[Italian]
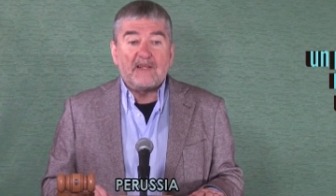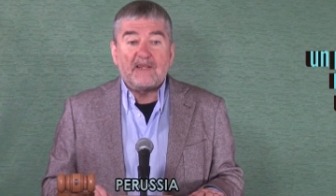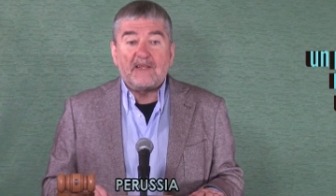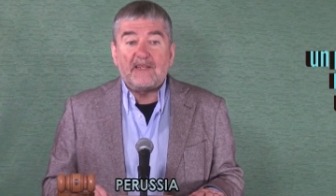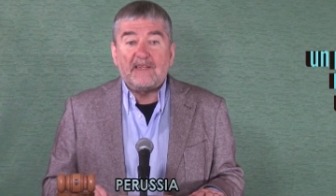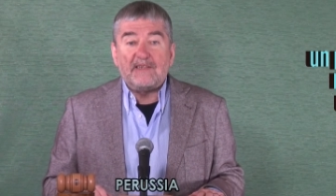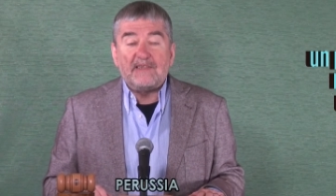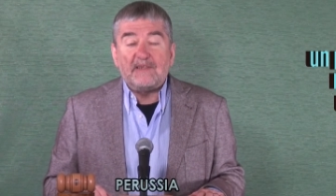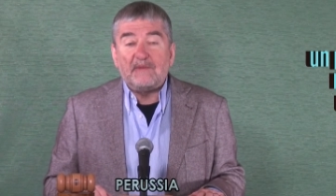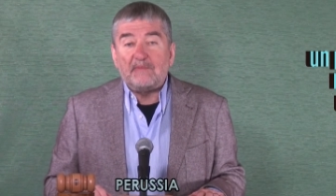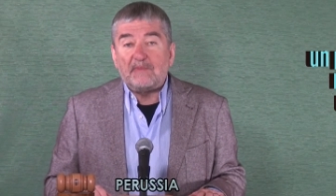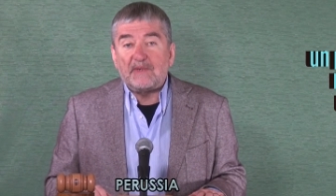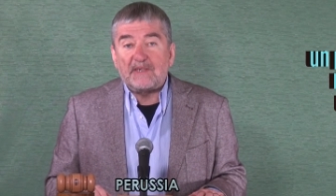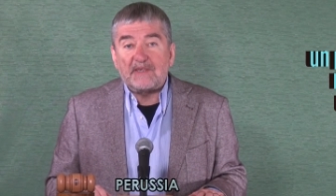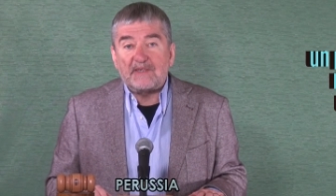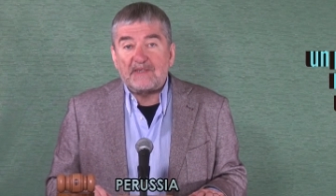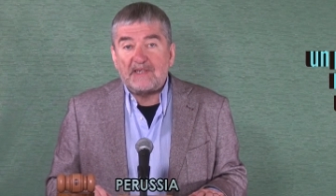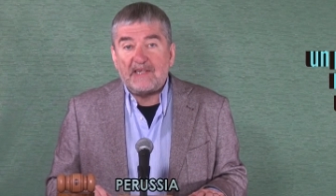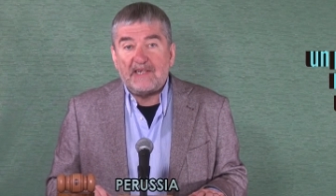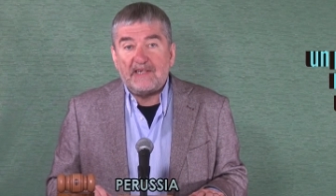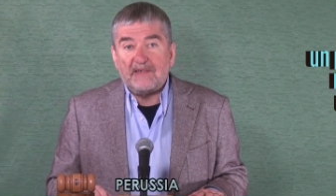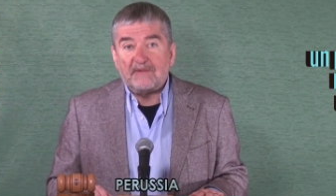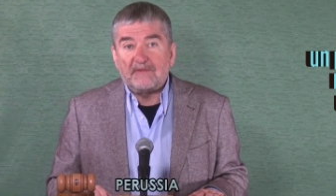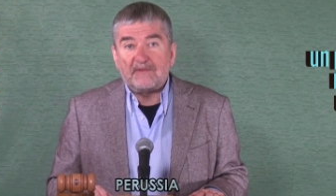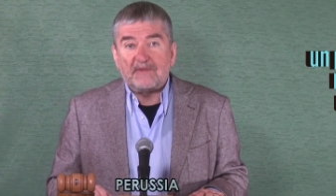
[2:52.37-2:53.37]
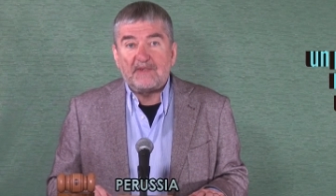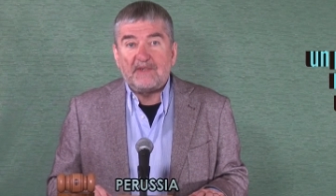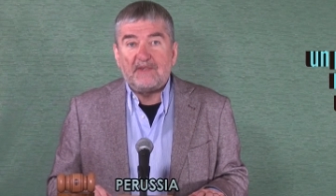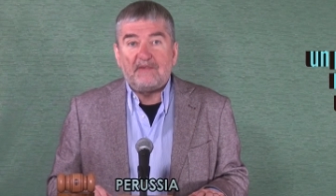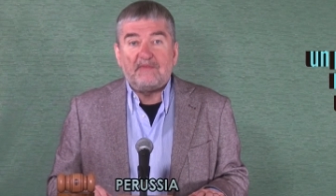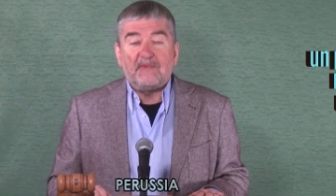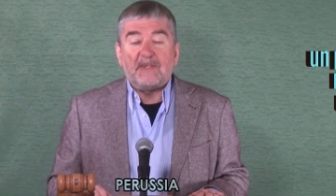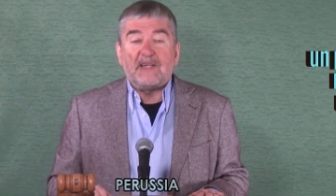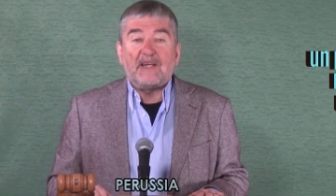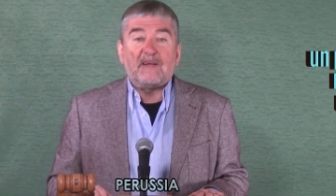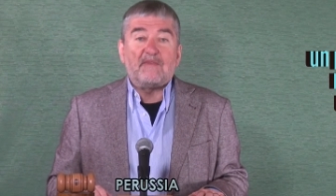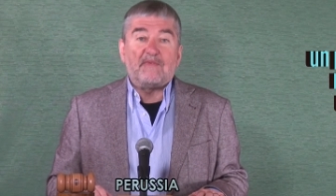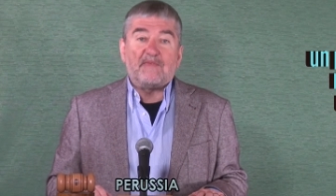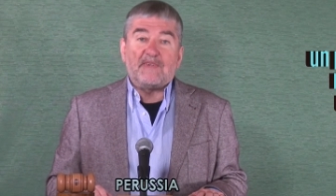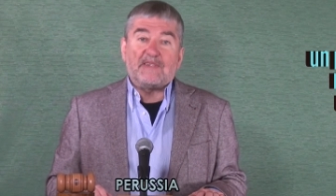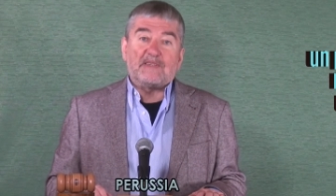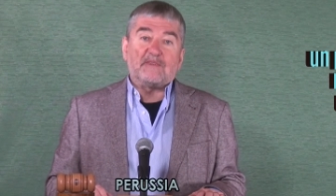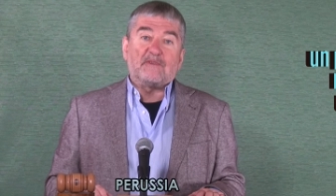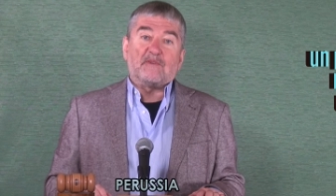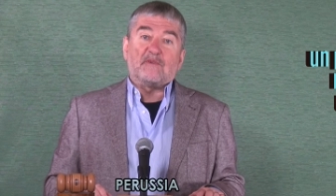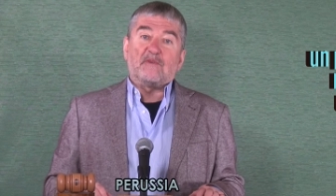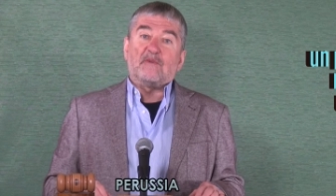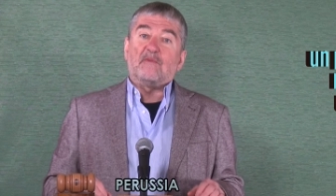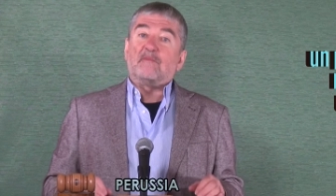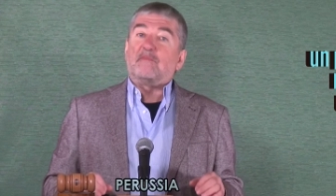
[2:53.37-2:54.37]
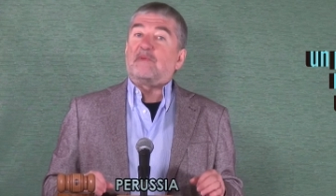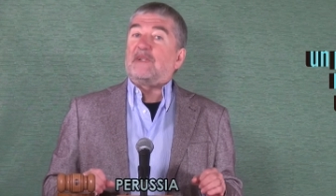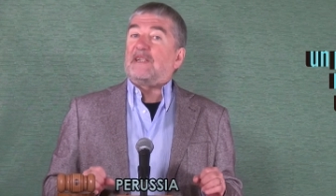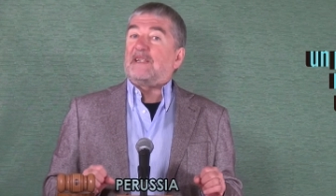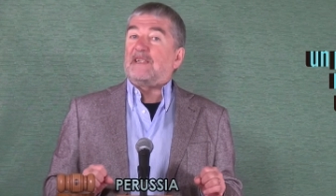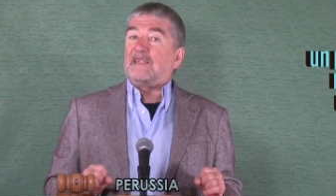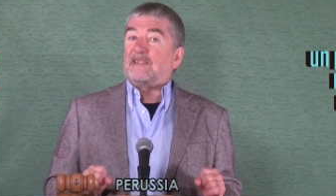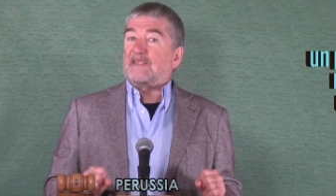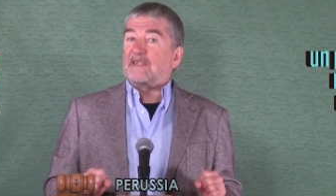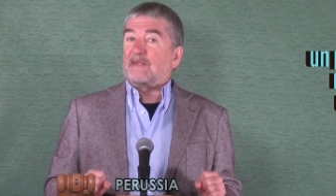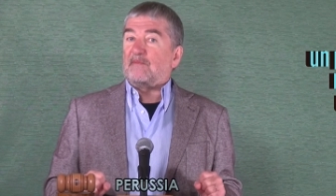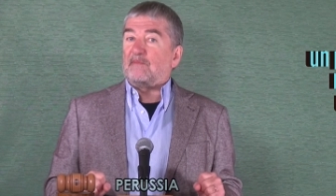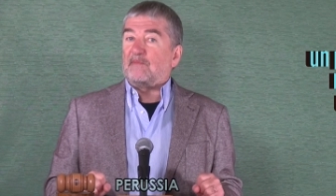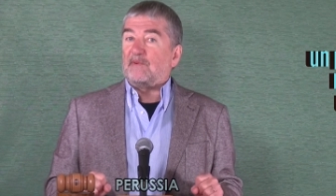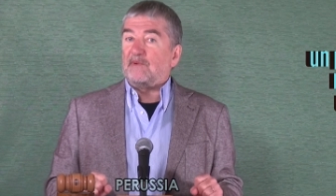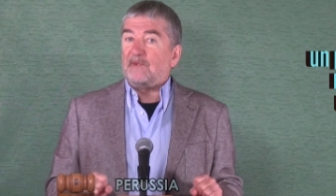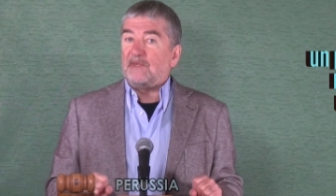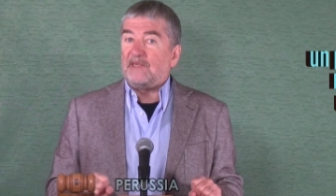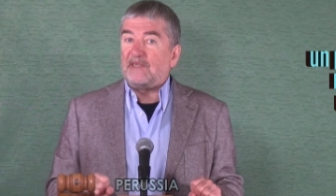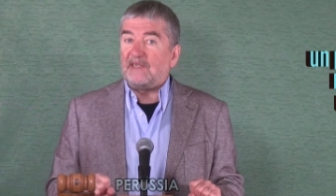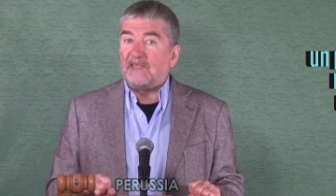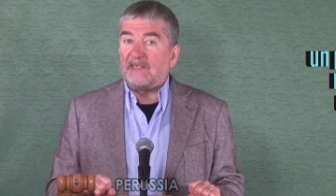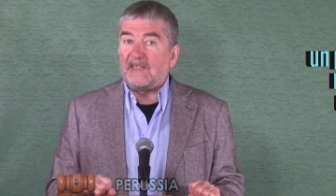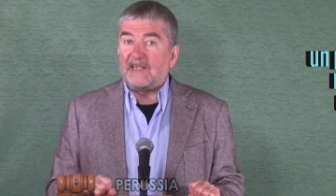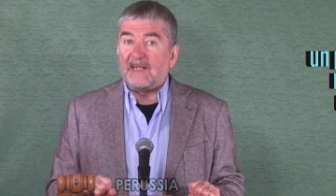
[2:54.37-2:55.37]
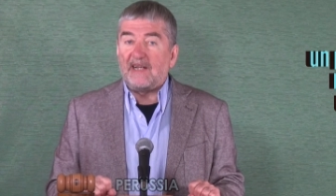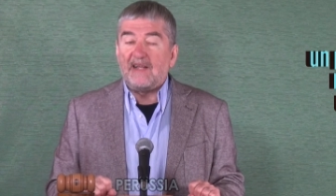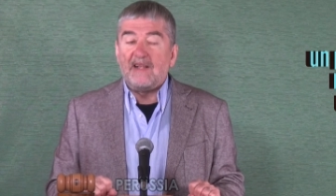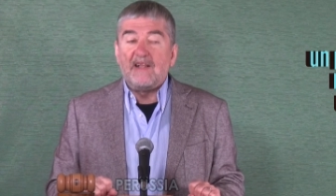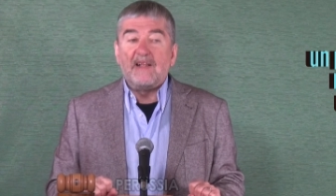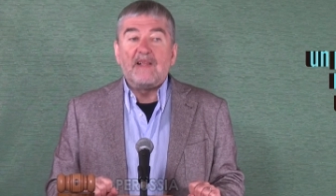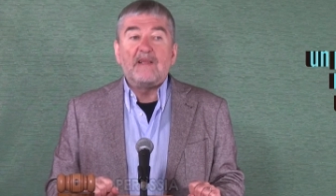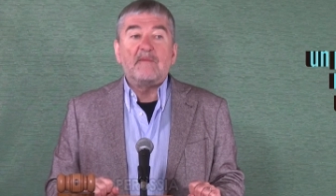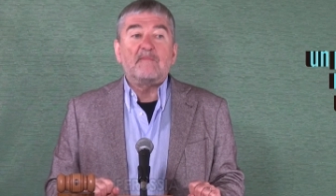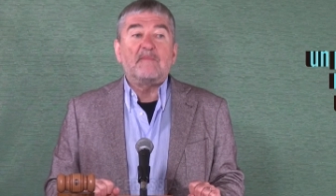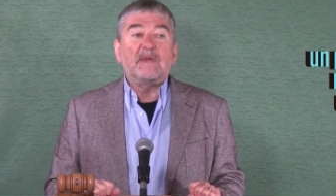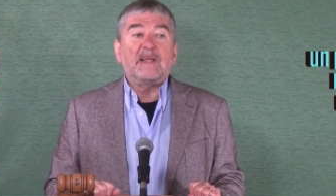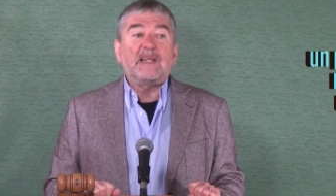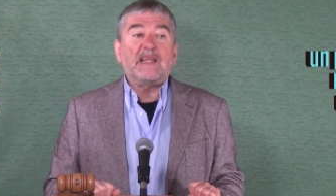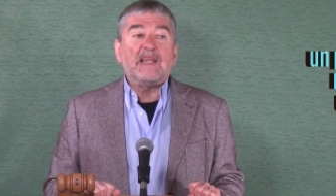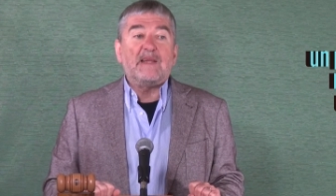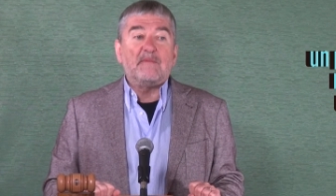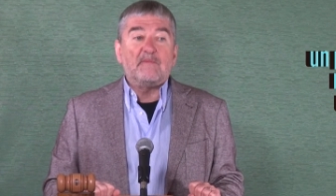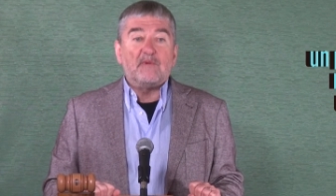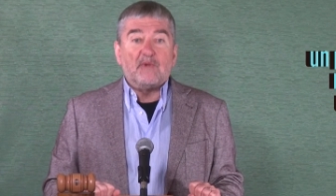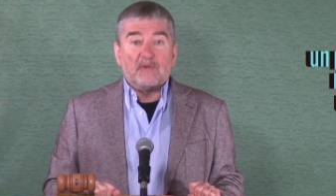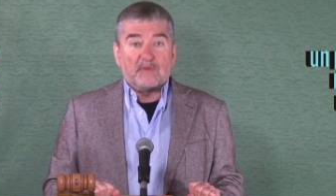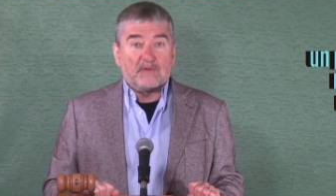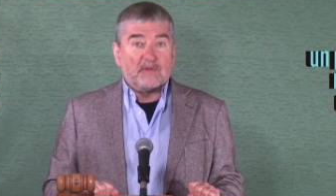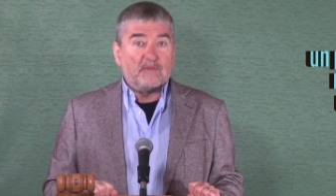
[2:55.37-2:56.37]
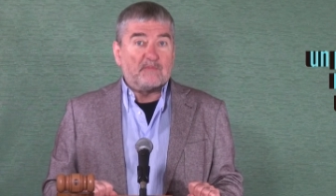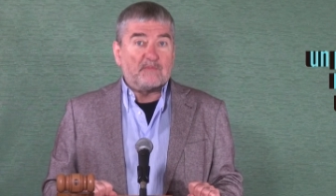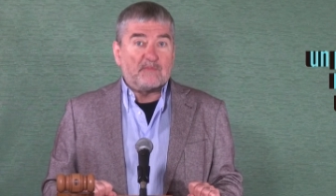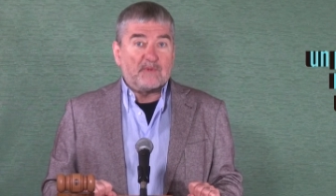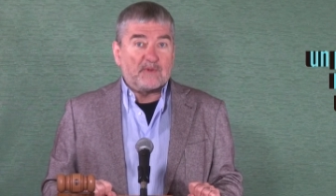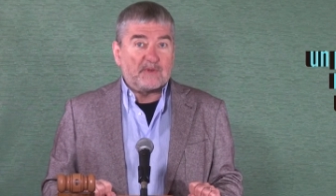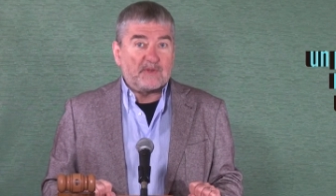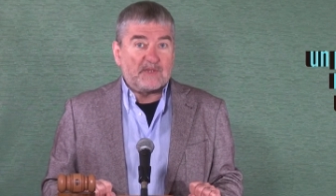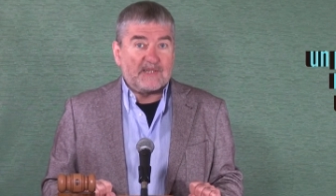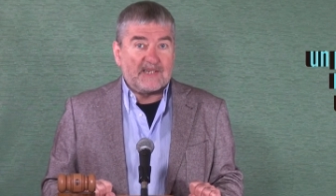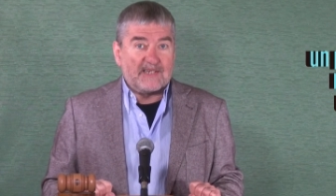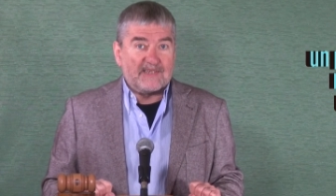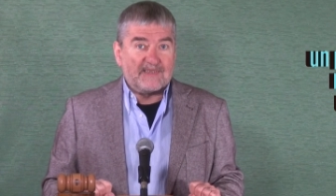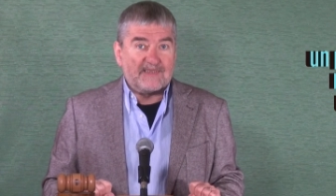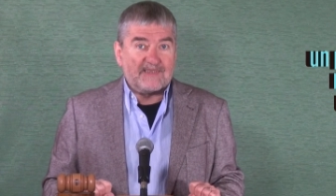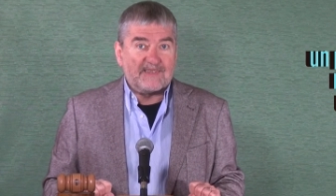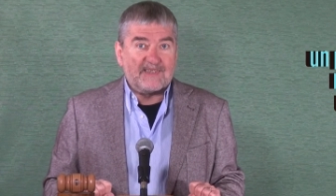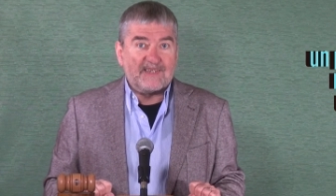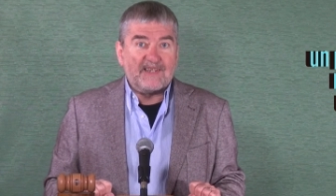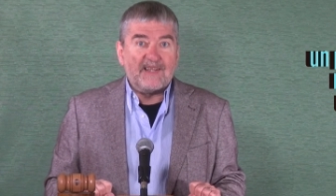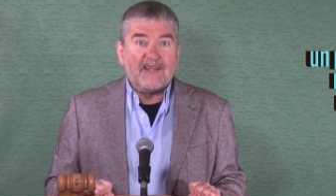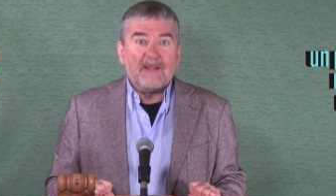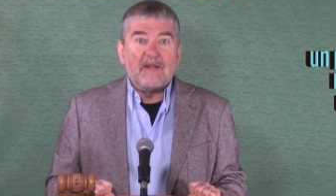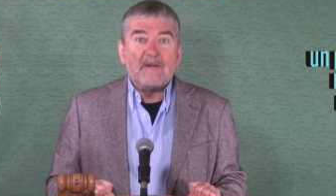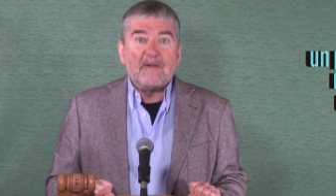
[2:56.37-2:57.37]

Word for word: che di per sé non significa affatto competenza politica, ma che è molto importante